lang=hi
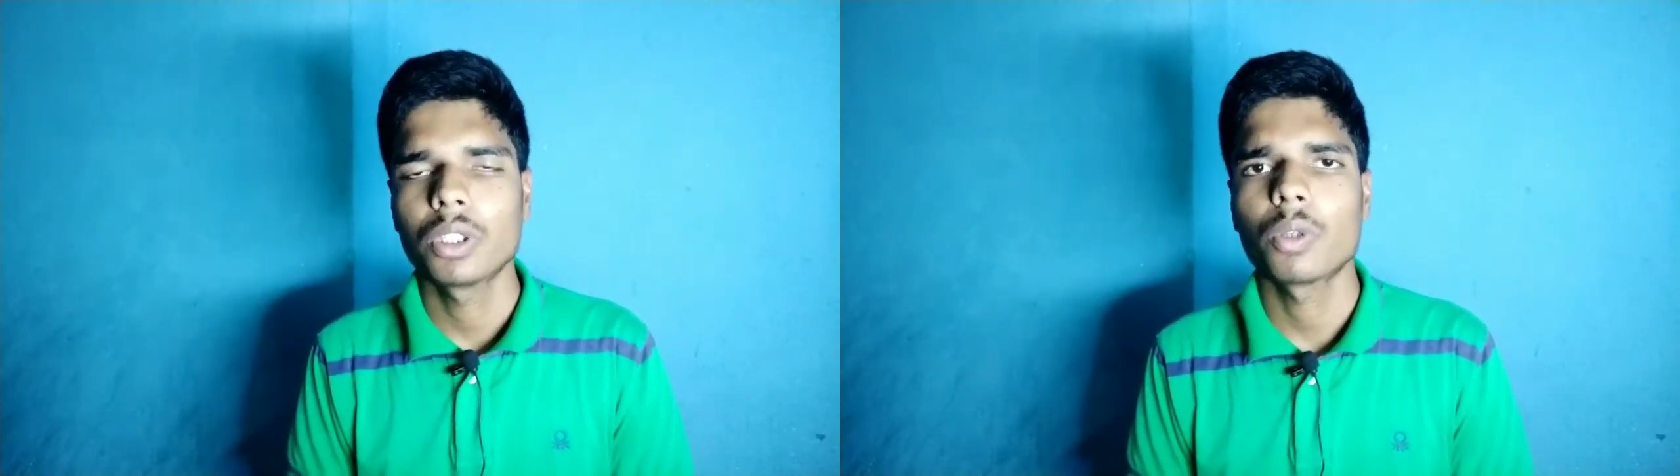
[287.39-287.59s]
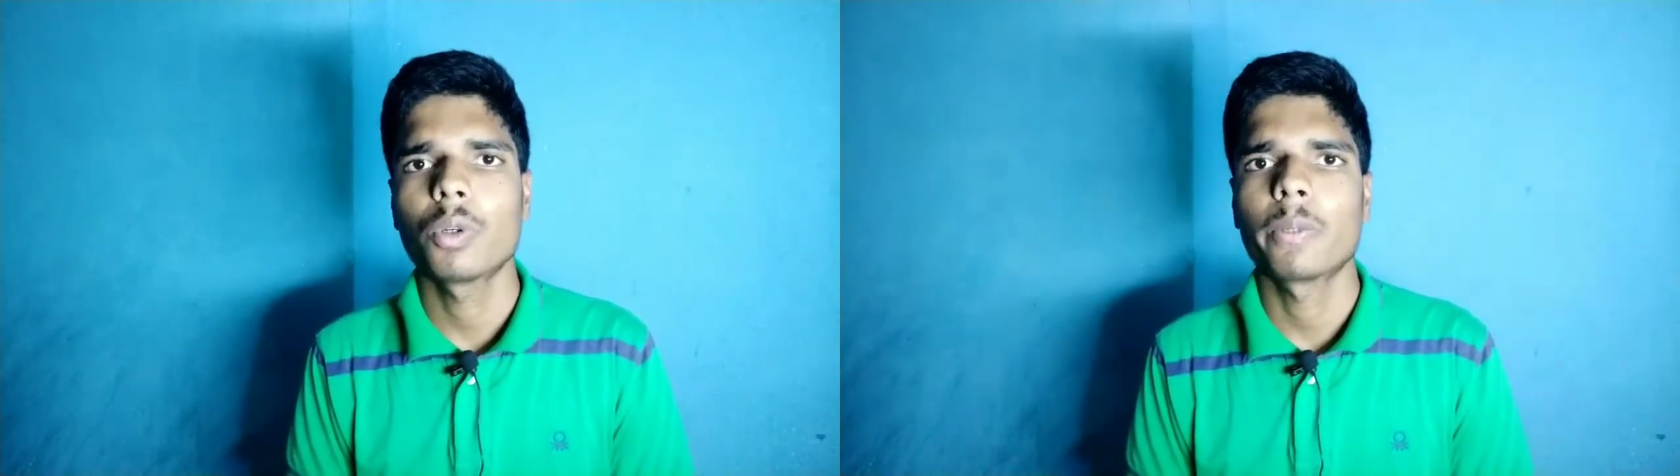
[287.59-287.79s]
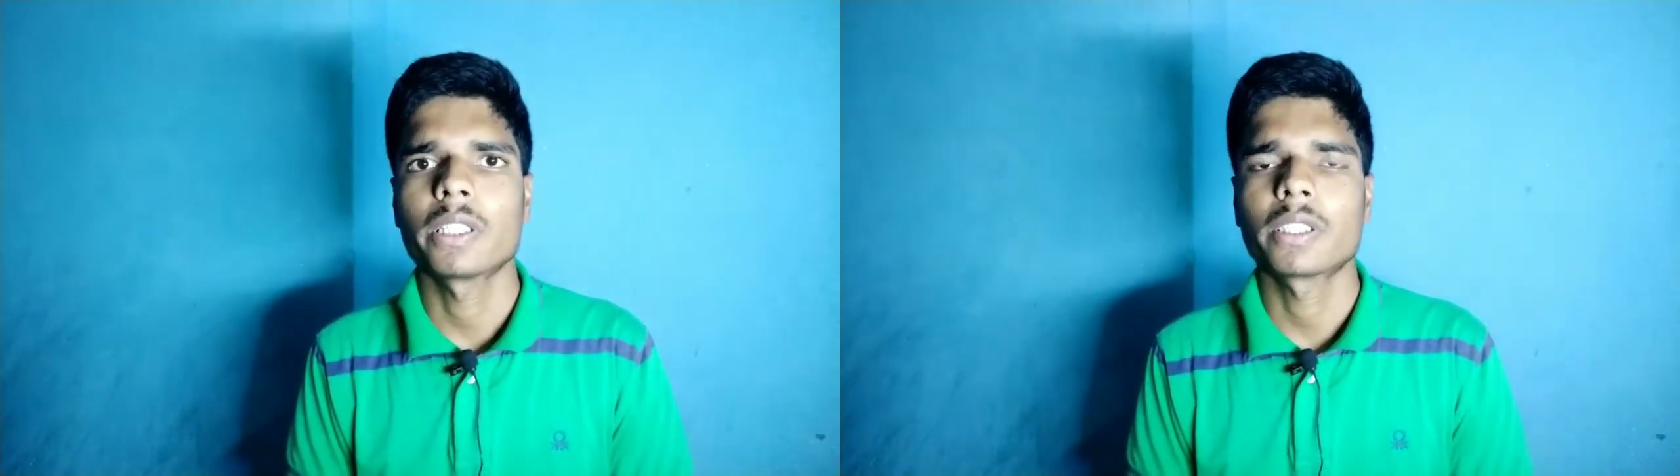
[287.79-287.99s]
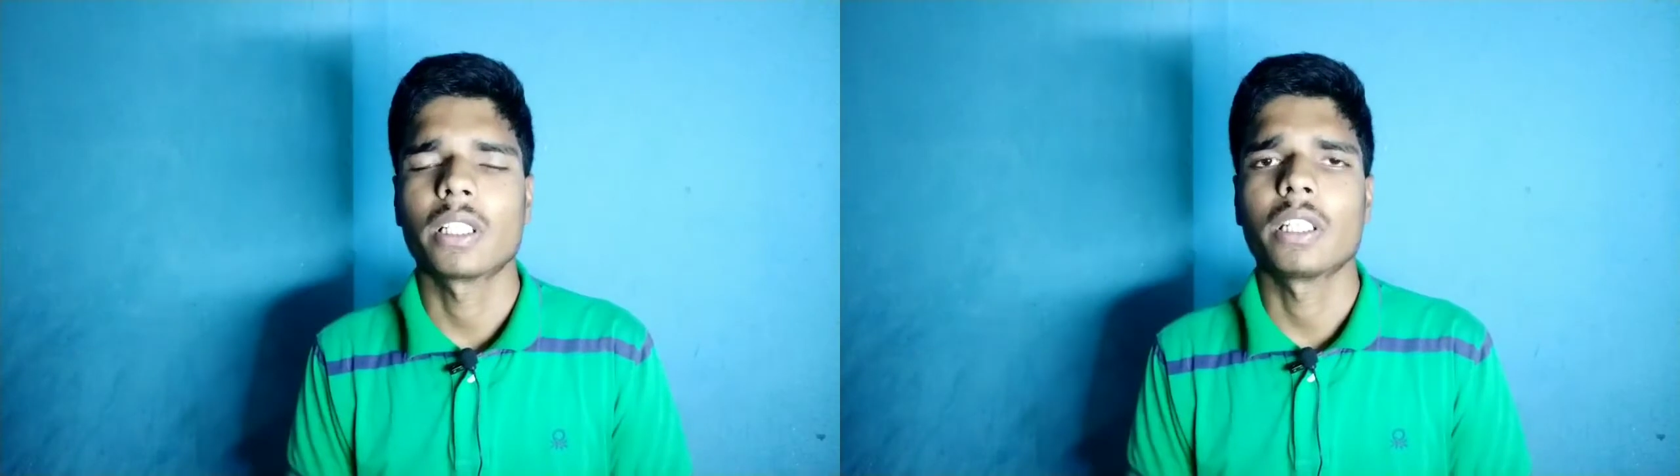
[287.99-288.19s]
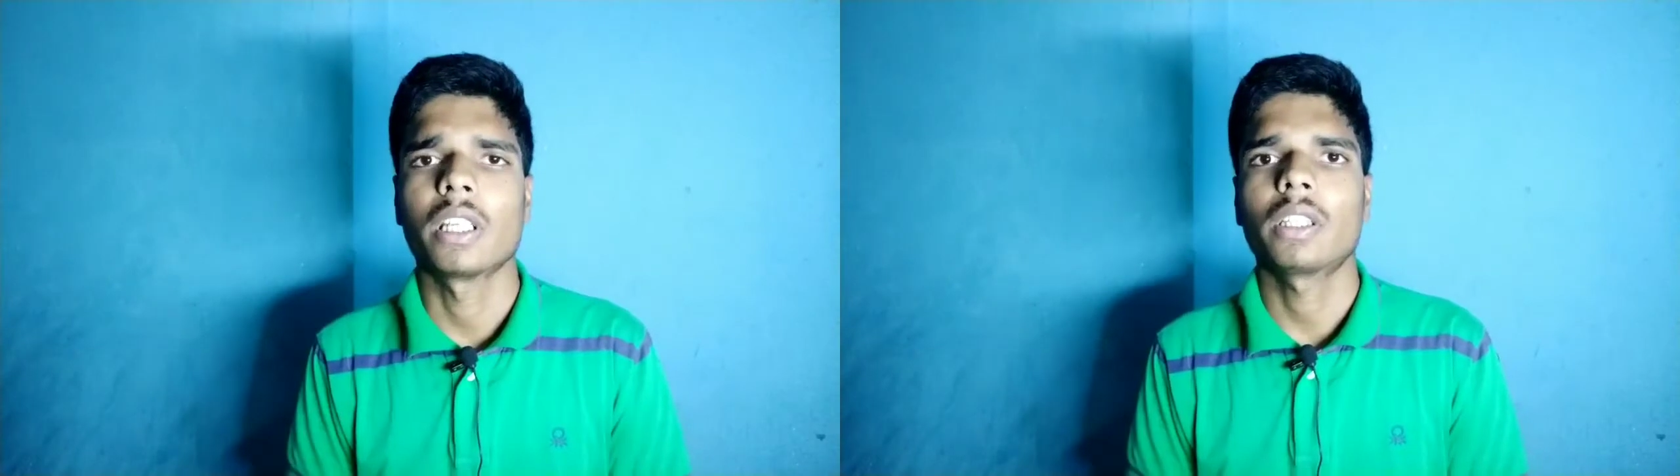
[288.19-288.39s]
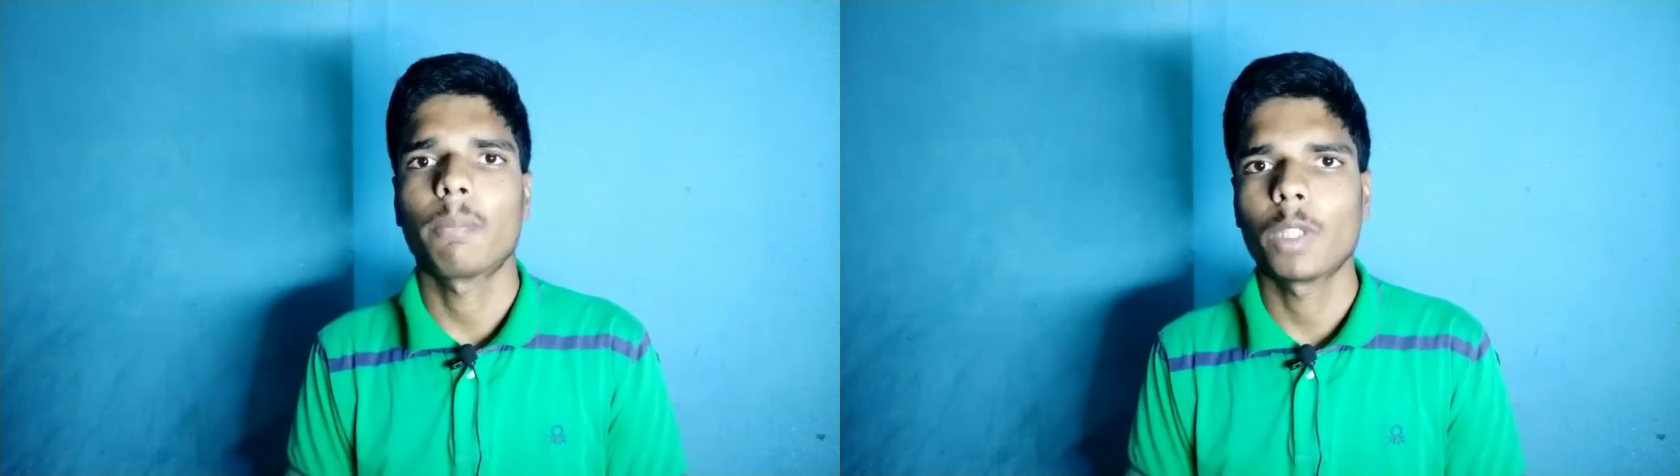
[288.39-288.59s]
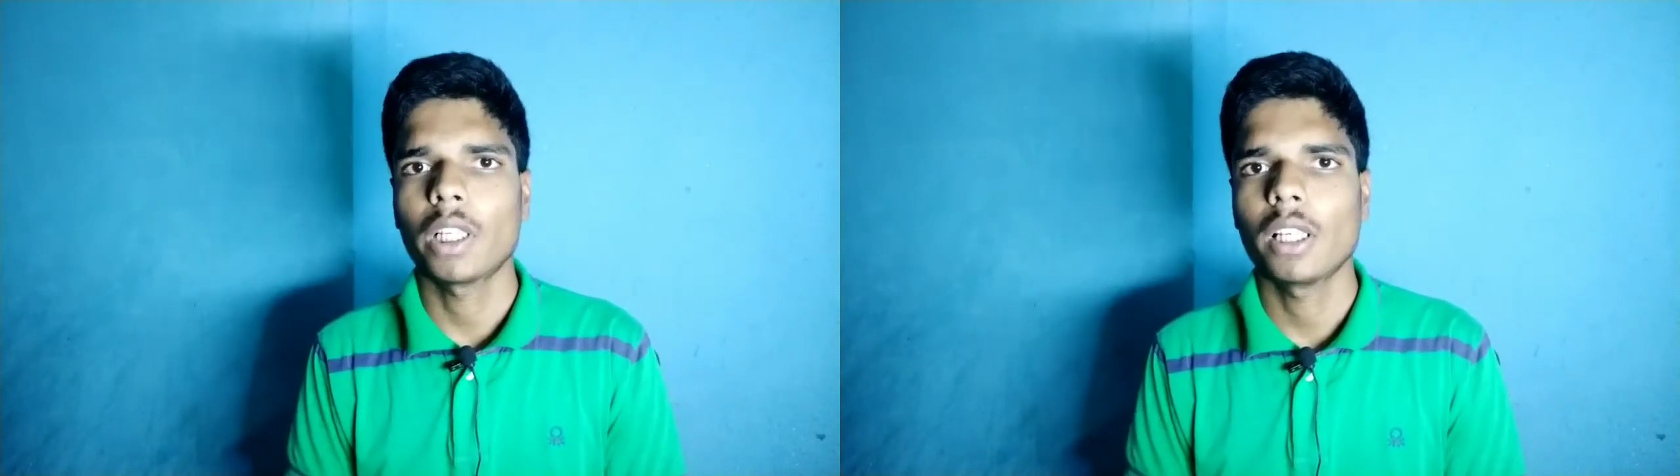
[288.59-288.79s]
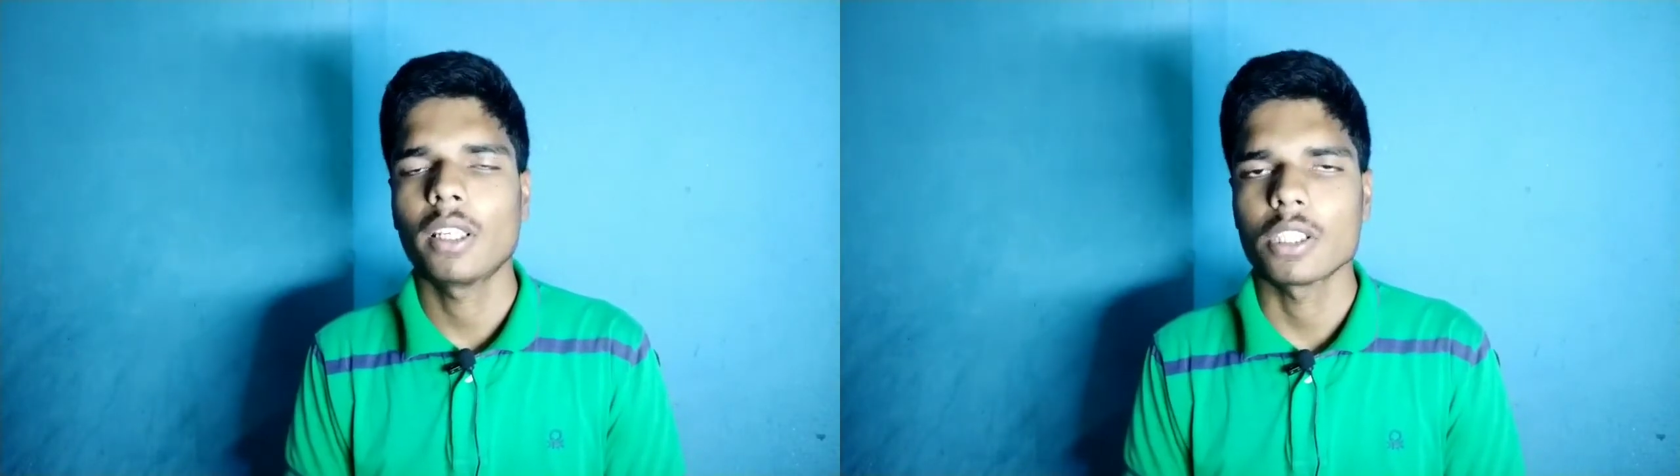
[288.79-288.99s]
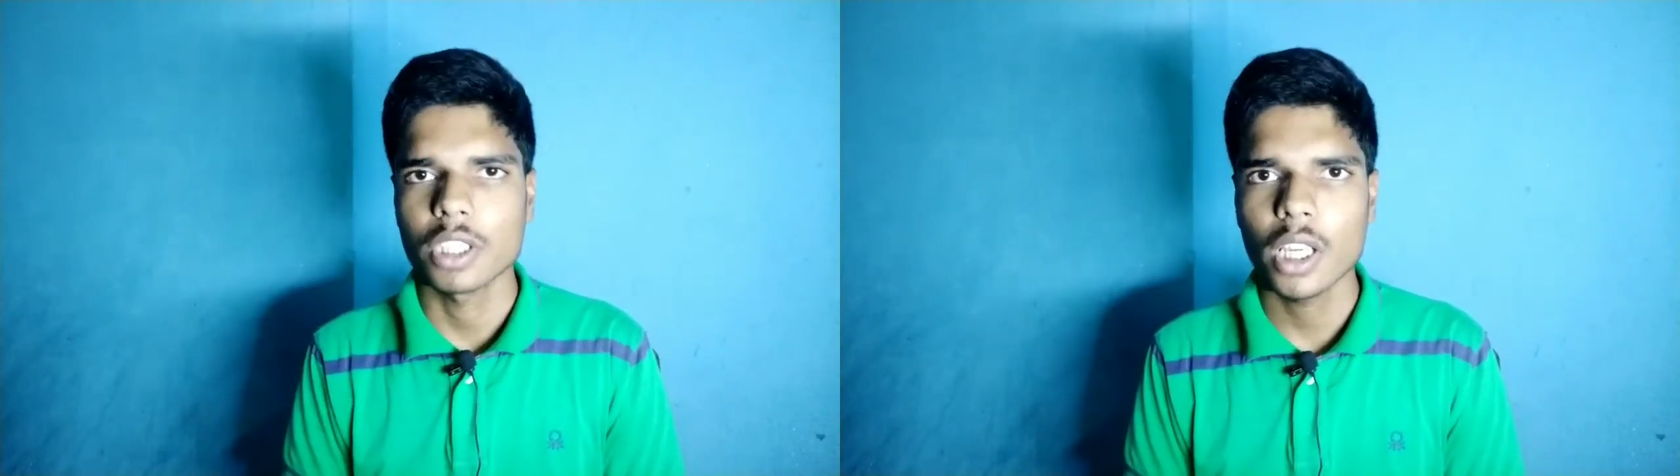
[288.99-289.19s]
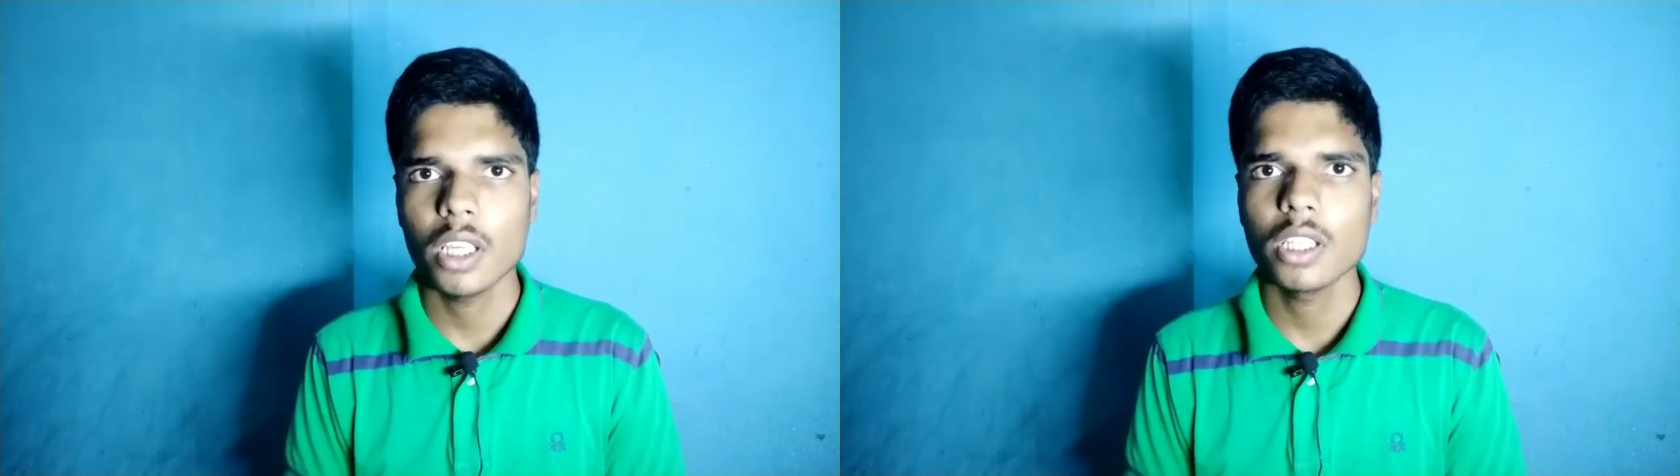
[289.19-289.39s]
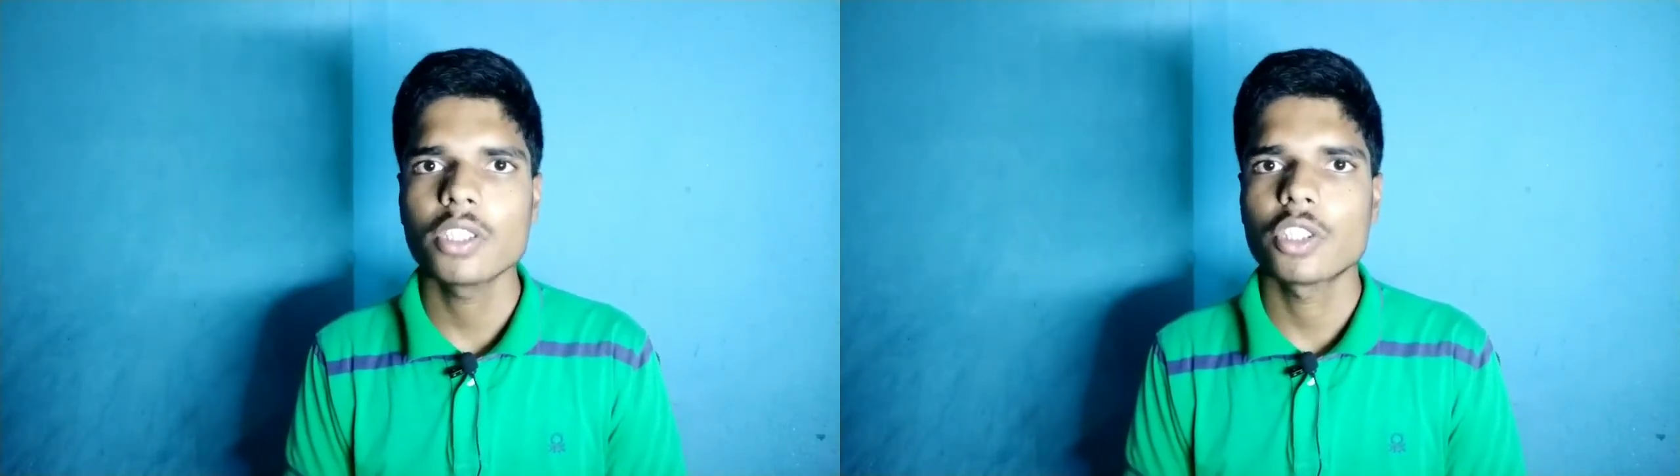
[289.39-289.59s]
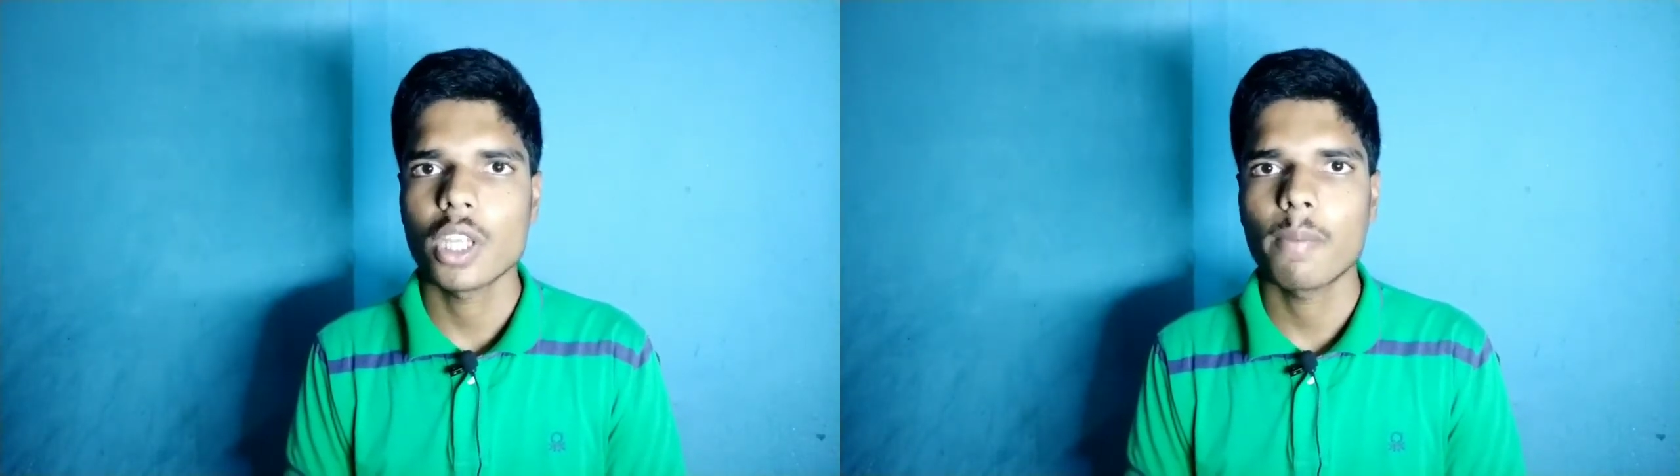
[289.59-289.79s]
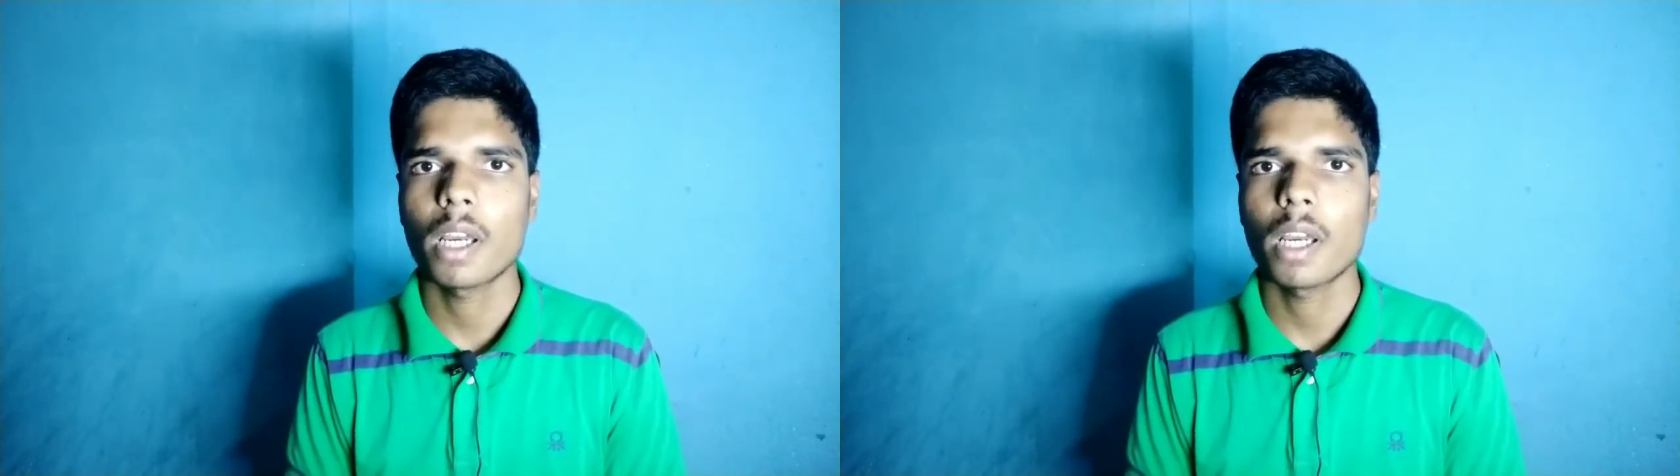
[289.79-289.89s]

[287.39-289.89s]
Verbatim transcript: ज़रूर प्लेस कर लीजिए तब तक के लिए जय हिंद जय